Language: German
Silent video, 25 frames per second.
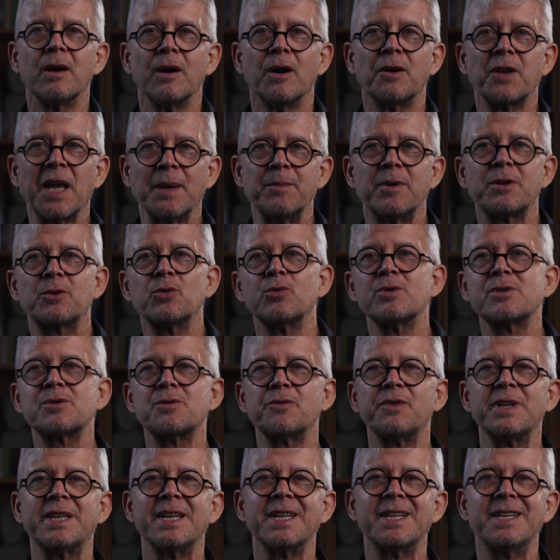Und damit tust
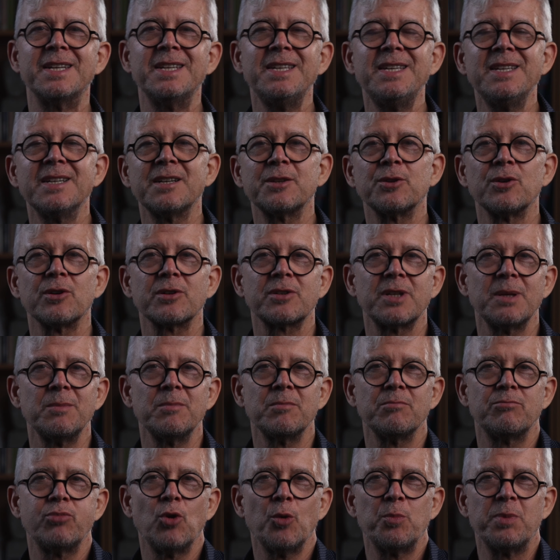du weder dir noch
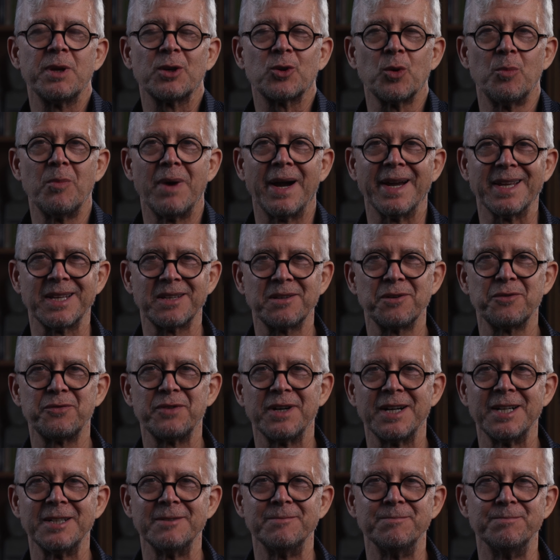dem Publikum einen
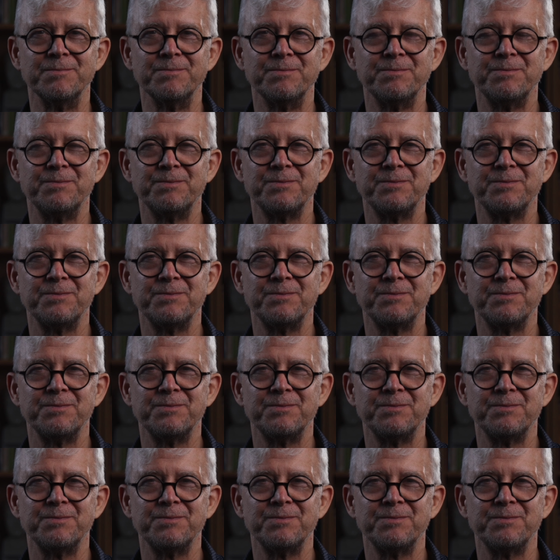Gefallen.